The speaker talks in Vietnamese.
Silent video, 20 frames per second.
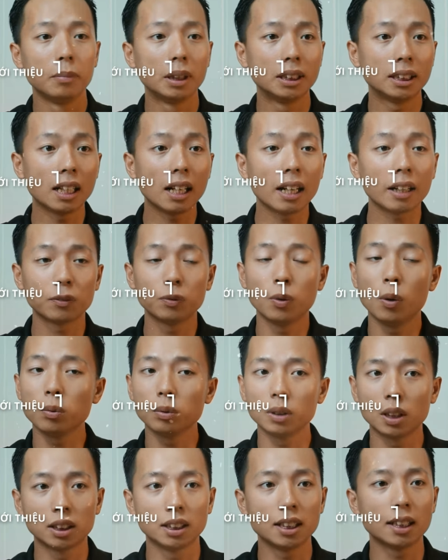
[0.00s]
Mình rất hạnh phúc
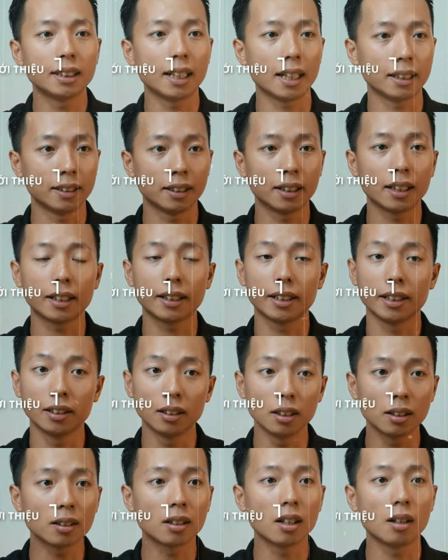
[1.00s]
được chia sẻ những cái kiến
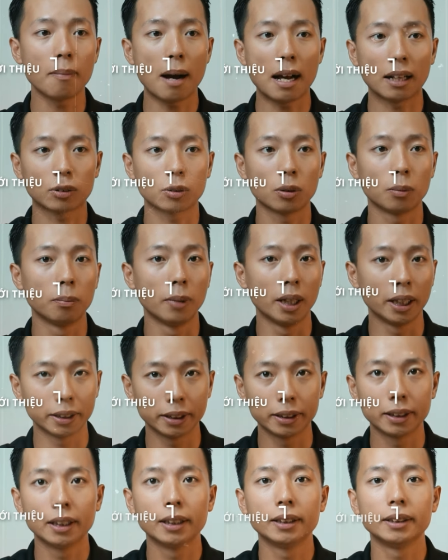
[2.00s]
thức cơ bản của mình
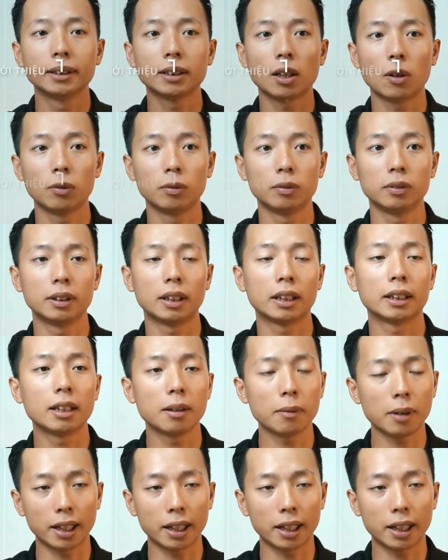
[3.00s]
trong ngành nhiếp